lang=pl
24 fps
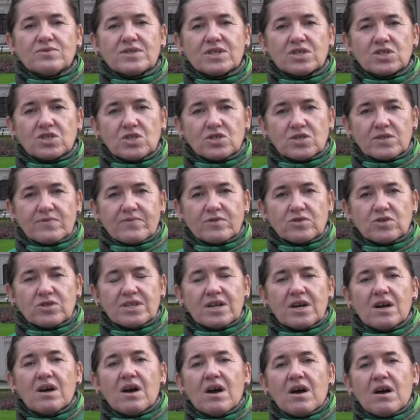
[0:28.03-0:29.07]
też do
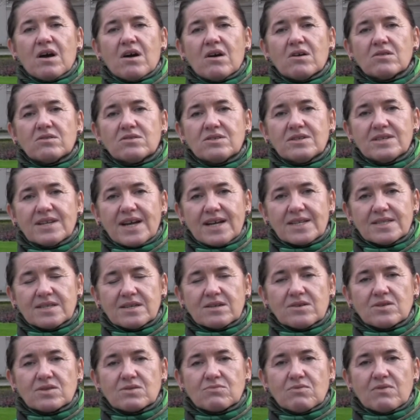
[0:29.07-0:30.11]
stworzenia
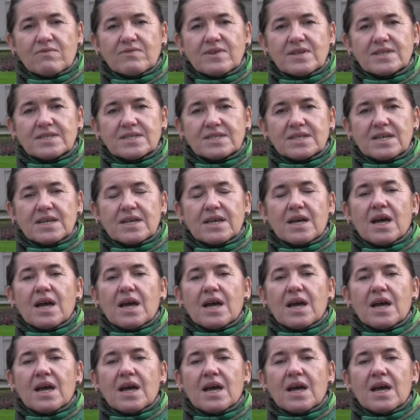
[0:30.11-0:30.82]
ordynacji kozłowieckiej